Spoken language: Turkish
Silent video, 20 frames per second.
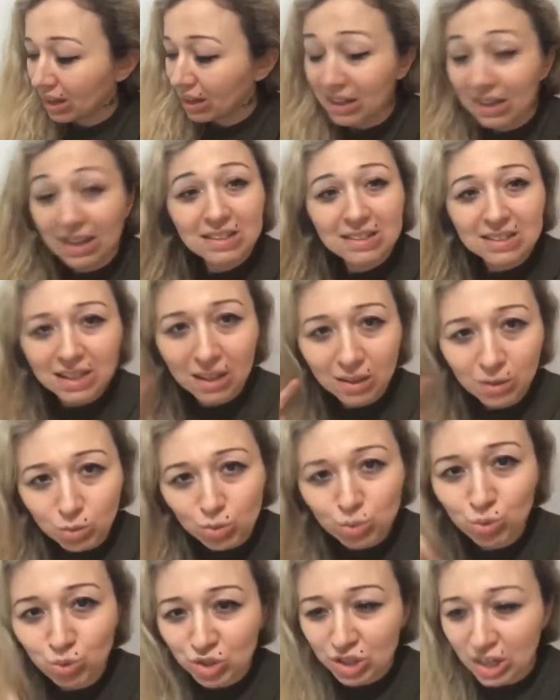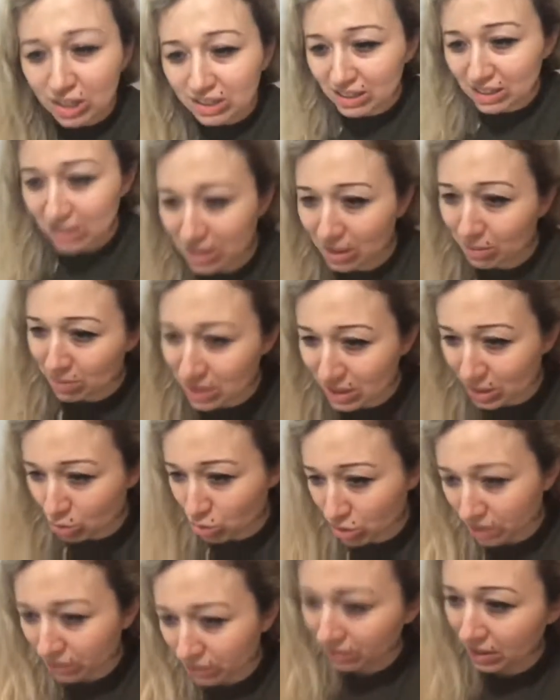Neyse uzunca anlatacağım size
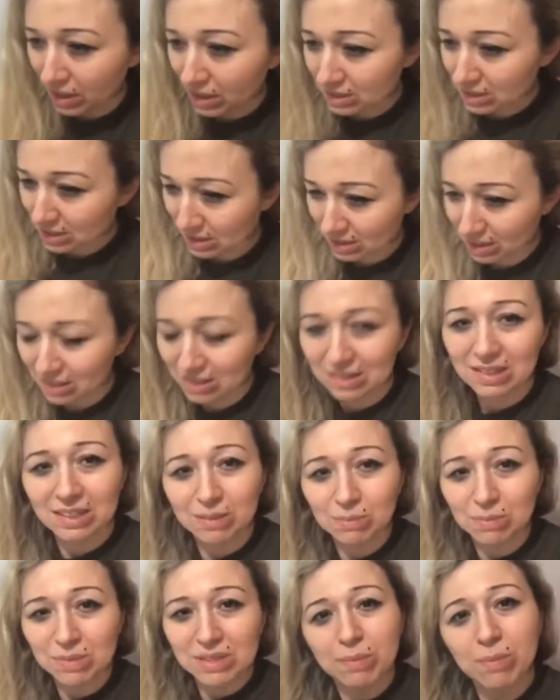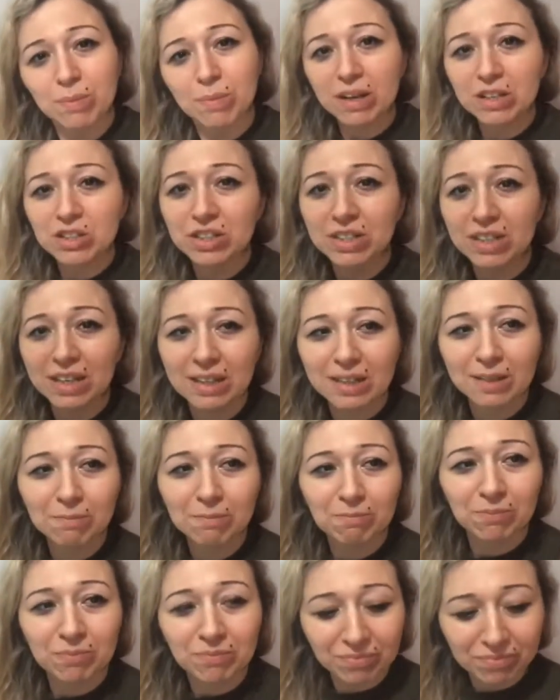şu iftar hazırlığımıza bir başlayalım. Evet,
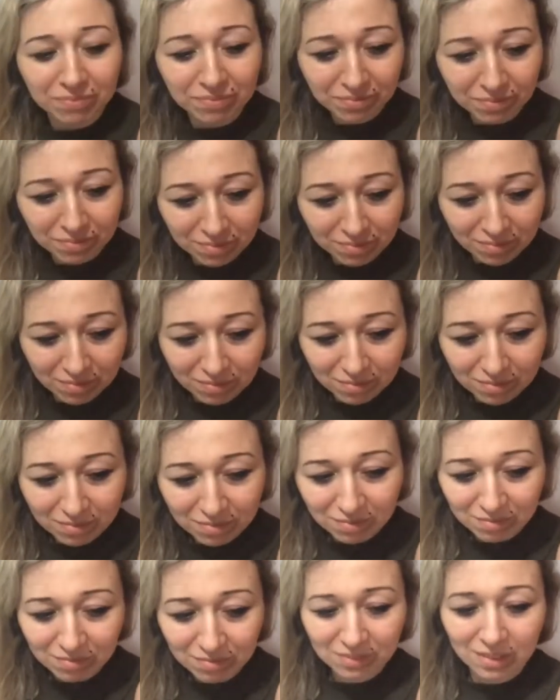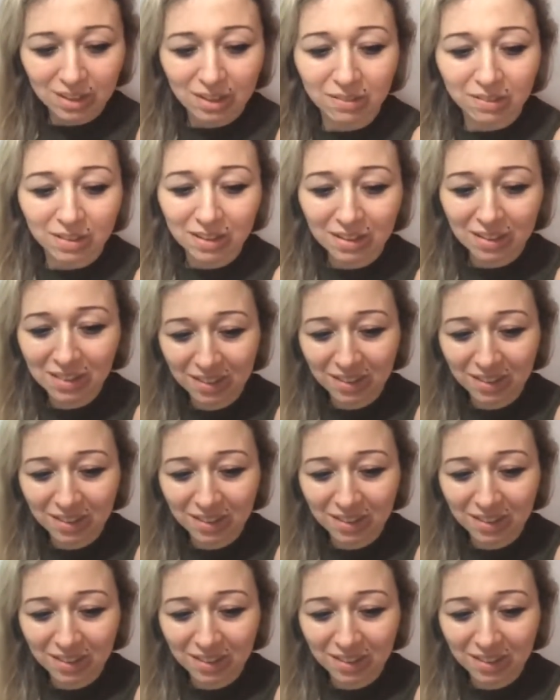evet şimdi o zaman Allah çok evet.